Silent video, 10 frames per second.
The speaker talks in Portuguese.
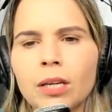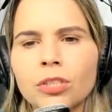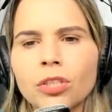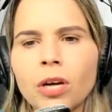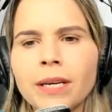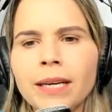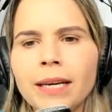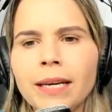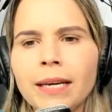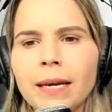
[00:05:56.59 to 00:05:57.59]
Só
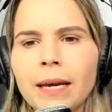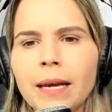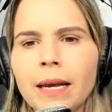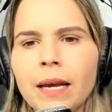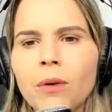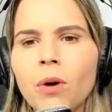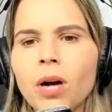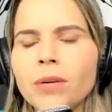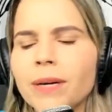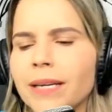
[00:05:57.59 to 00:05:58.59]
que eu
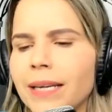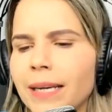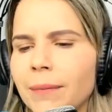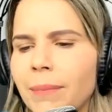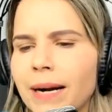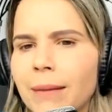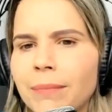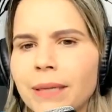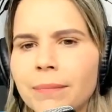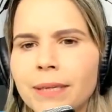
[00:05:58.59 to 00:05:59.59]
olho aqui para a
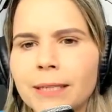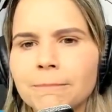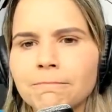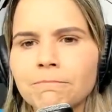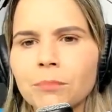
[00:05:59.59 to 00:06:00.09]
Bíblia